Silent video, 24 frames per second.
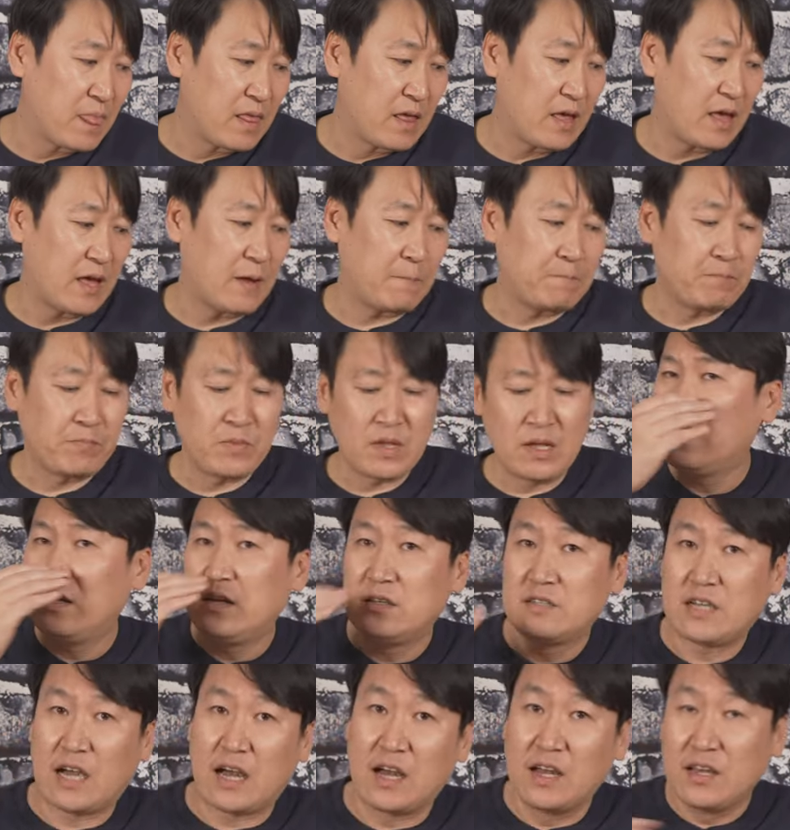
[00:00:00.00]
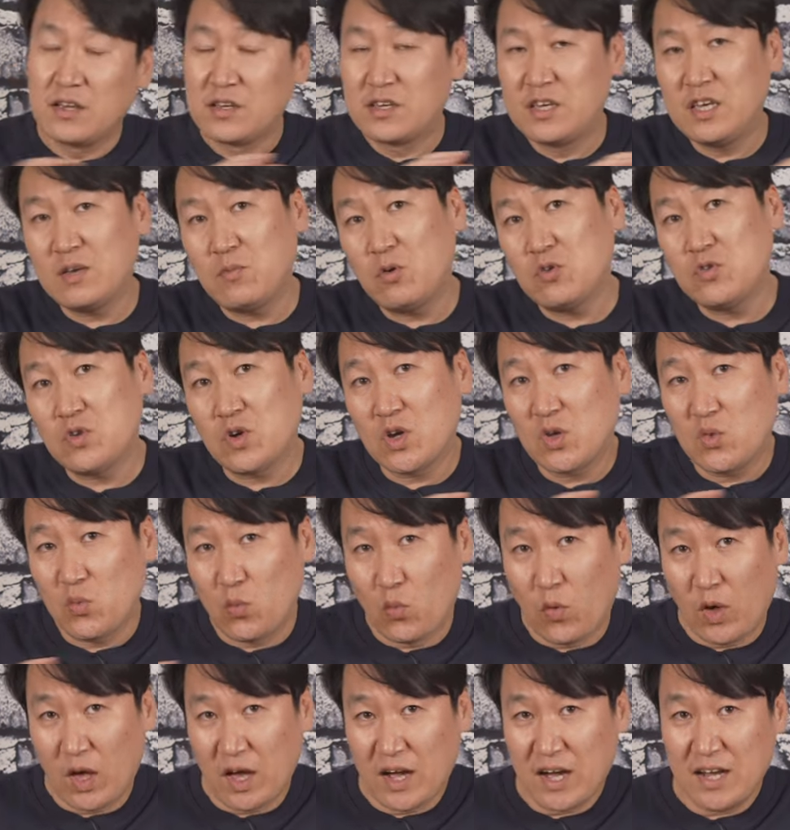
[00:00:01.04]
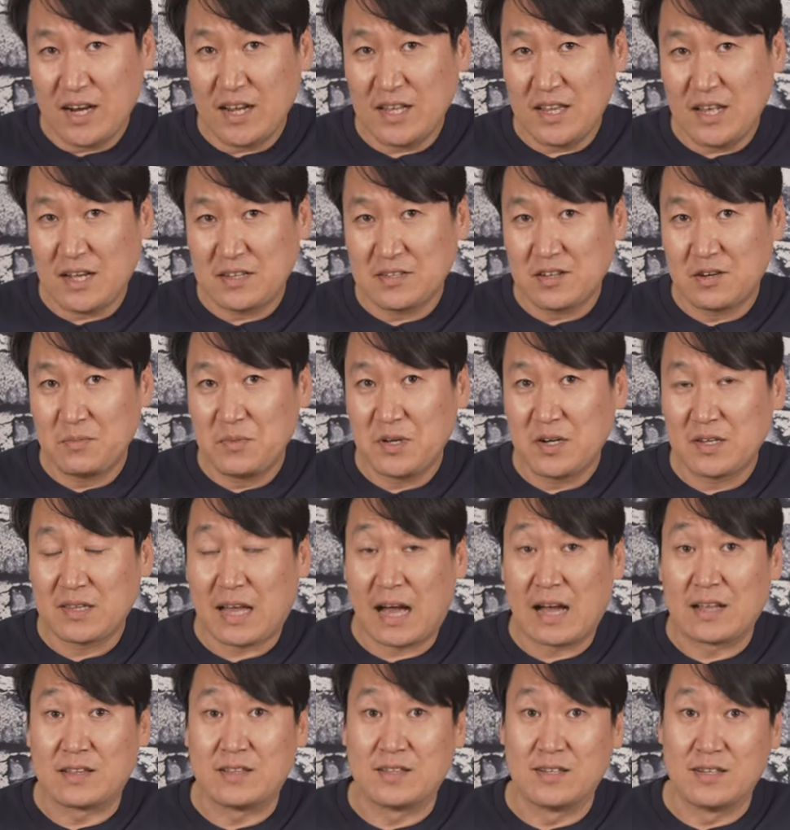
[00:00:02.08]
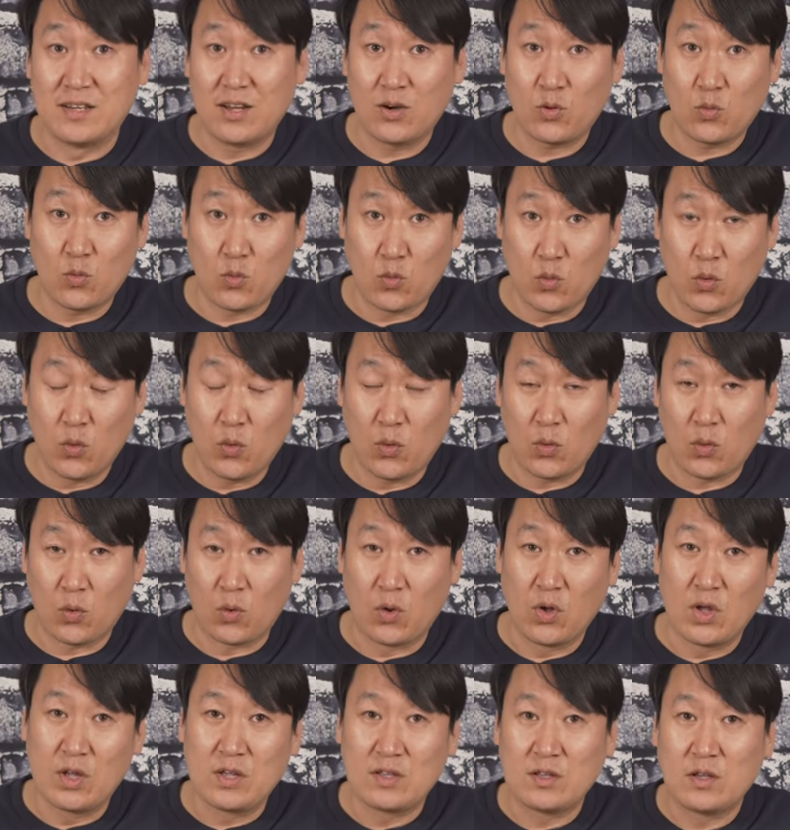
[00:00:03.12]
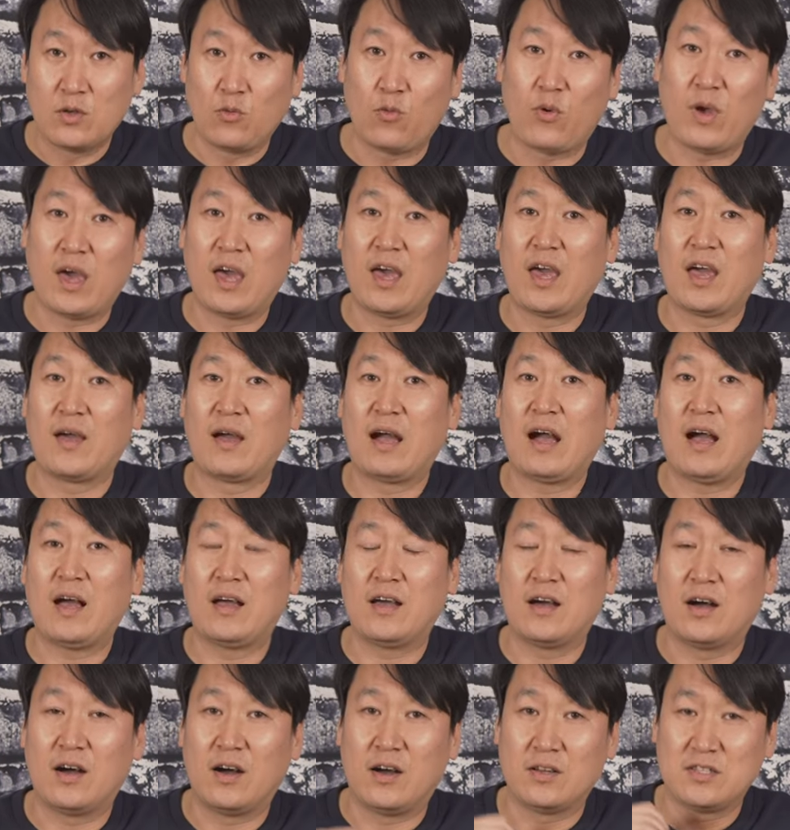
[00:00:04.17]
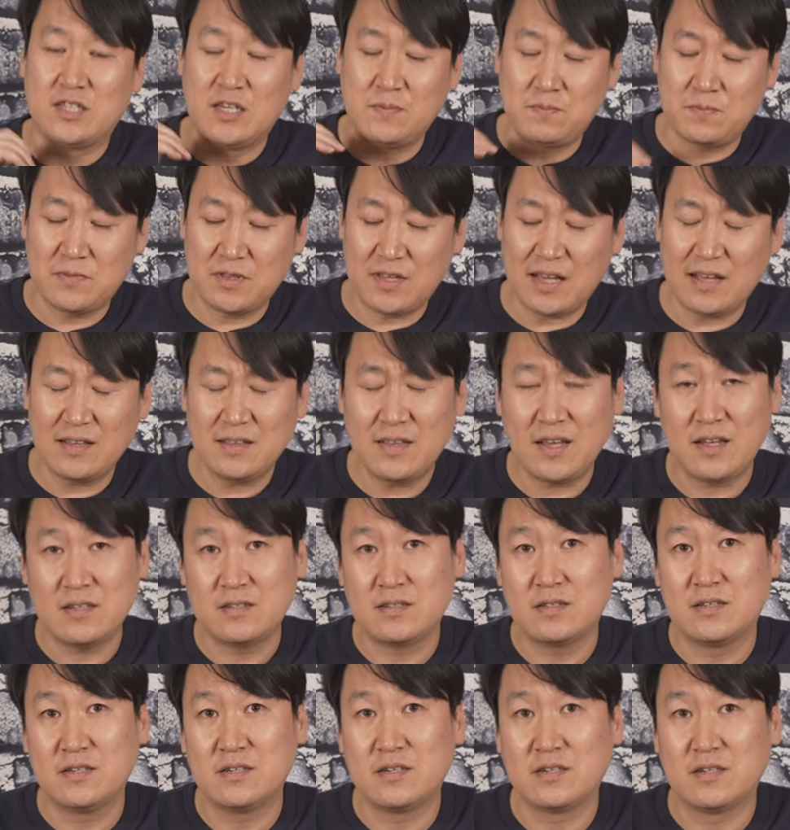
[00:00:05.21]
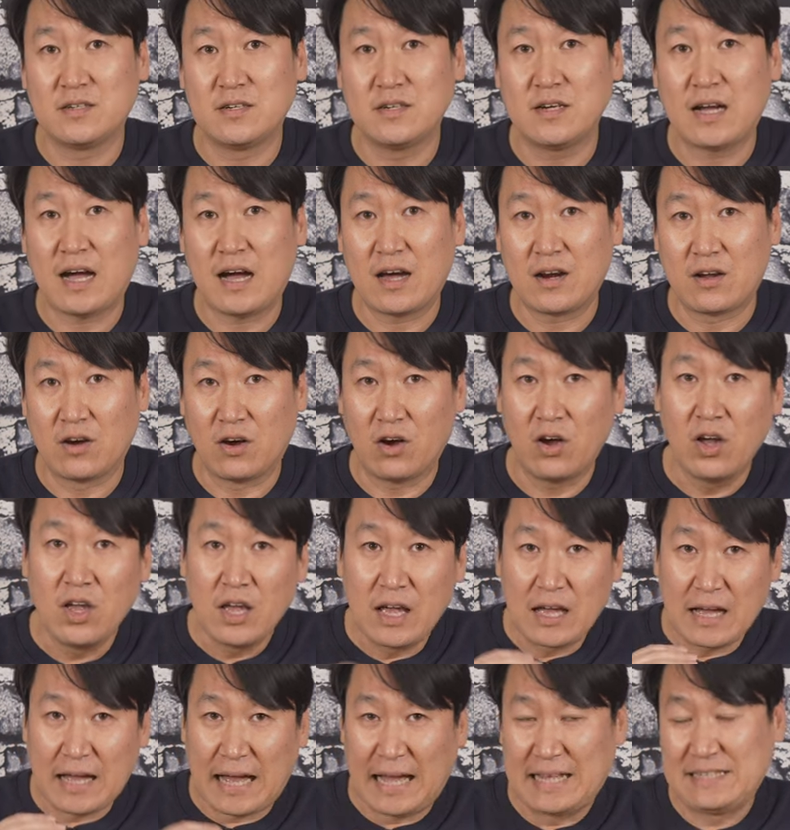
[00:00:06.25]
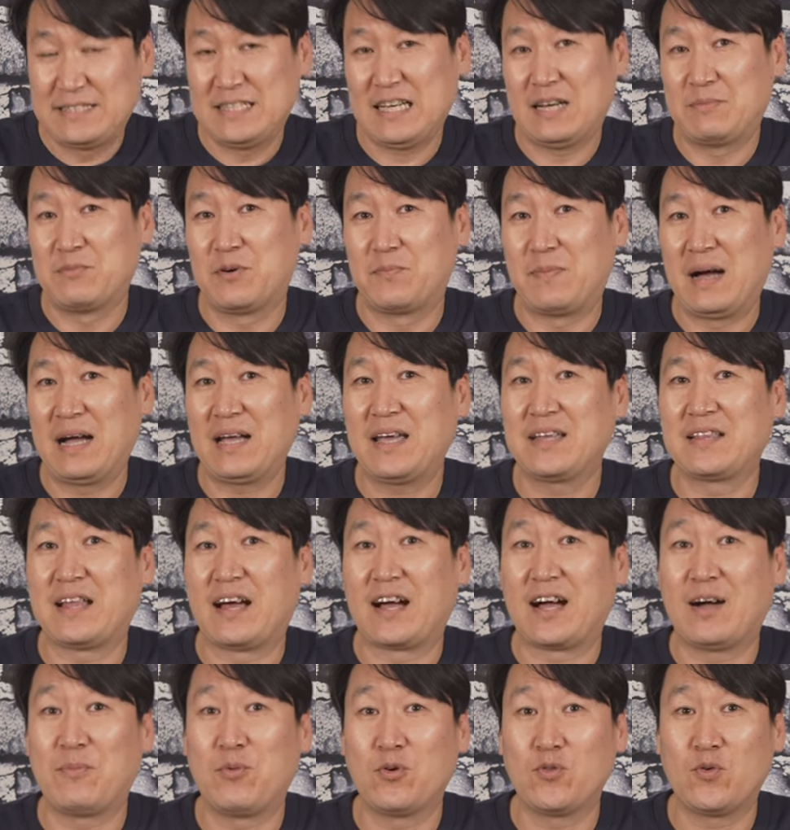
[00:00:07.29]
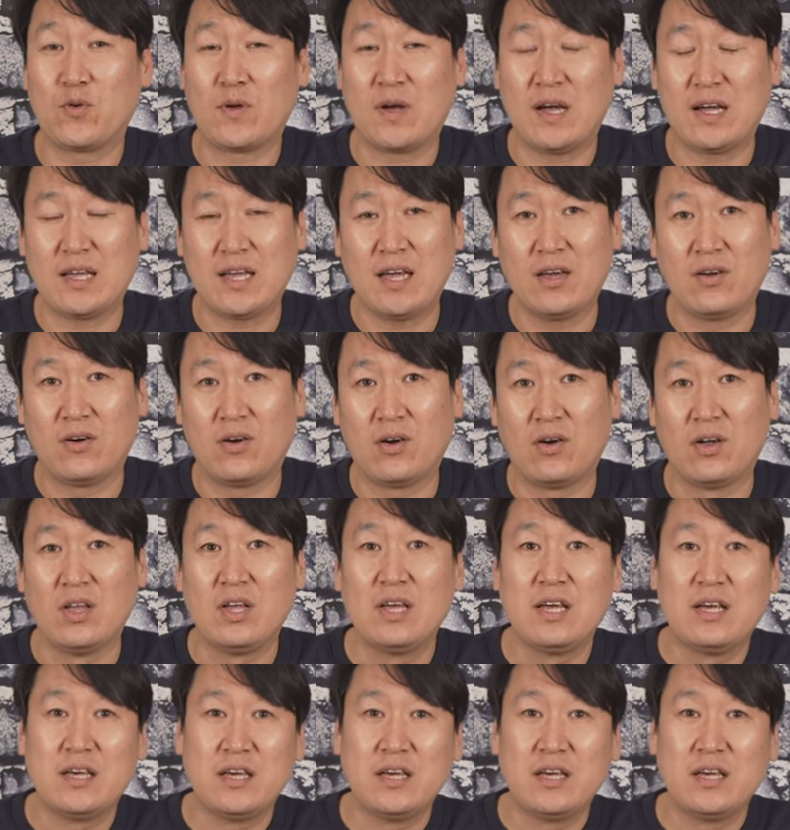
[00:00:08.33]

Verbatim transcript: 예. 자, 기본적인 외관에 대한 설명은 다 드렸고 외 어, 집탄 테스트를 하러 같이 한번 밖에 나가보도록 할게요.